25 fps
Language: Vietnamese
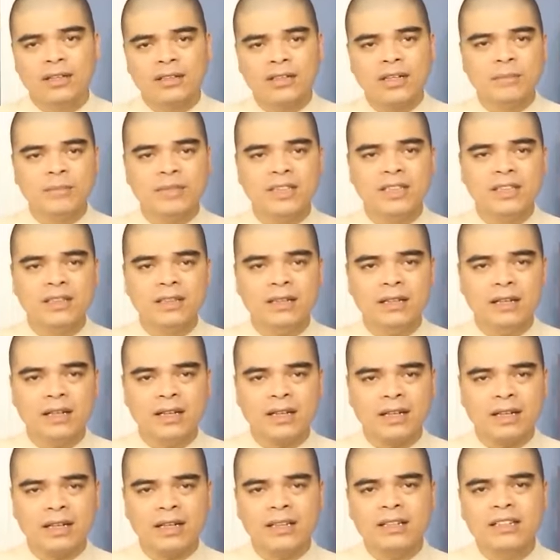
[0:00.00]
Thậm chí
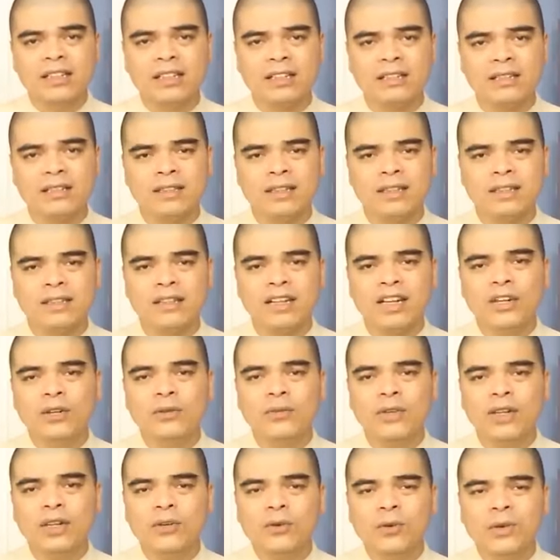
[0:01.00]
là khắc nhiệt thì cây
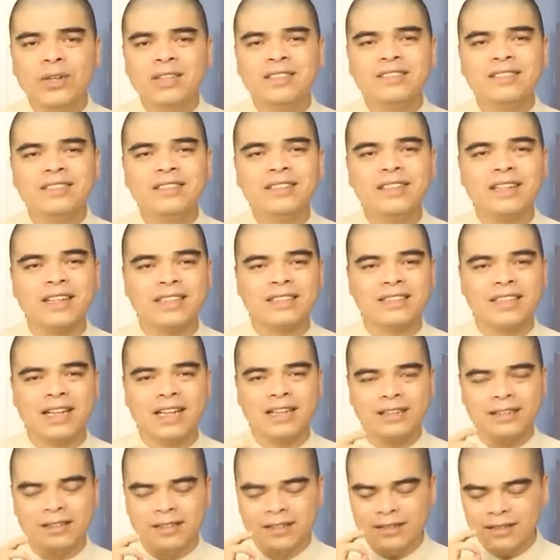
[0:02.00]
vẫn luôn giữ được cái
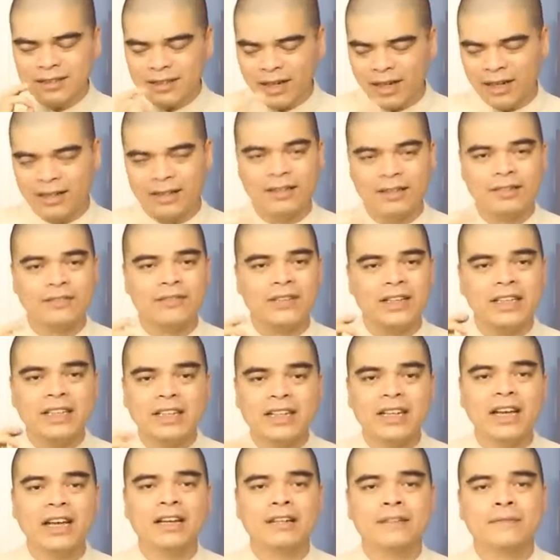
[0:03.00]
dáng đứng thẳng và
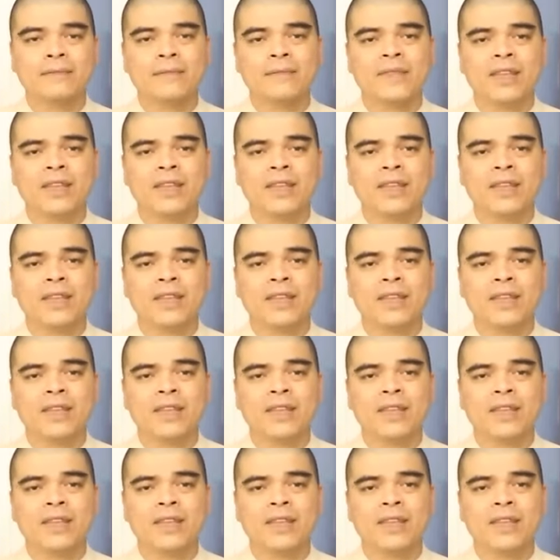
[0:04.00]
hiên ngang.